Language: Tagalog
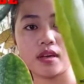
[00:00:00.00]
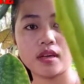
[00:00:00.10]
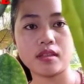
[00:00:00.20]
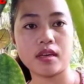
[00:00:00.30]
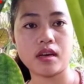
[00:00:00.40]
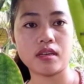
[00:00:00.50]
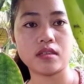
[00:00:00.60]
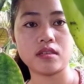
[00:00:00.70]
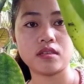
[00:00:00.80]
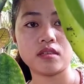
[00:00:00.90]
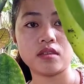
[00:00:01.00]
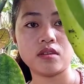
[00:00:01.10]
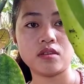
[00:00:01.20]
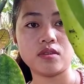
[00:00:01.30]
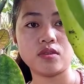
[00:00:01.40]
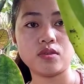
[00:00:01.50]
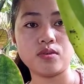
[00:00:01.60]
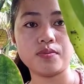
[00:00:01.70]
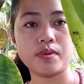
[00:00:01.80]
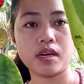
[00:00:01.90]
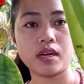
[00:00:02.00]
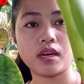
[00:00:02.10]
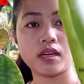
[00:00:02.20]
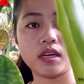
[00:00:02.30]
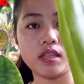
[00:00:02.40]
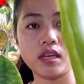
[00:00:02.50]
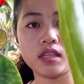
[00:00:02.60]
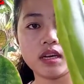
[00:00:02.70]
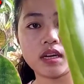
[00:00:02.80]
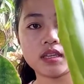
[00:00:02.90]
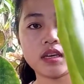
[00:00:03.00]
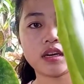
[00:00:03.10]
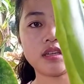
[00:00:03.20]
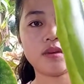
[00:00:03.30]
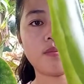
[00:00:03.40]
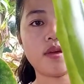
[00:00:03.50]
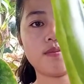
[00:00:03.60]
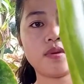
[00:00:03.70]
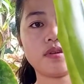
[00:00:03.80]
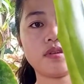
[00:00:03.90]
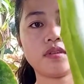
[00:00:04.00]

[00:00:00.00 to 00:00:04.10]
Ayan guys. Sobrang ang ganda talaga ng kanyang pinky.